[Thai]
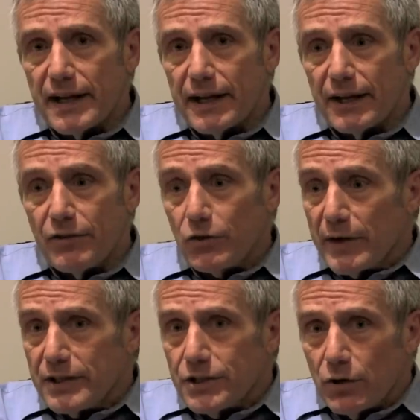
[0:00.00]
ดีนแฮม
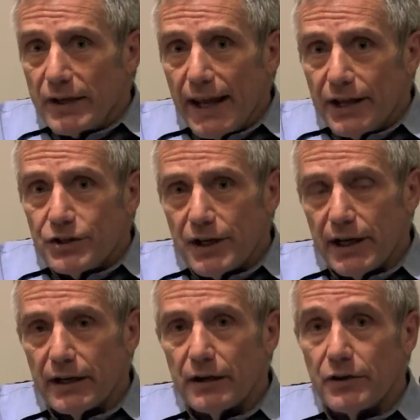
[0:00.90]
เมอร์บอกว่า
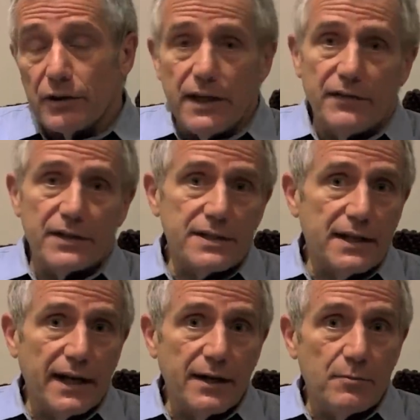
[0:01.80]
คำว่ายีนเก
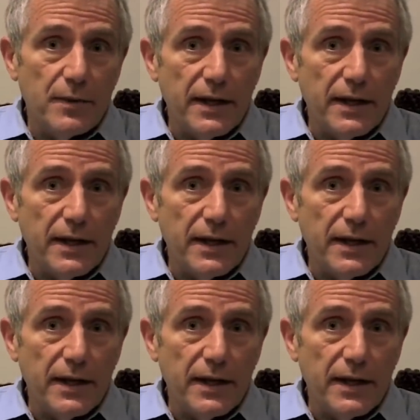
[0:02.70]
ย์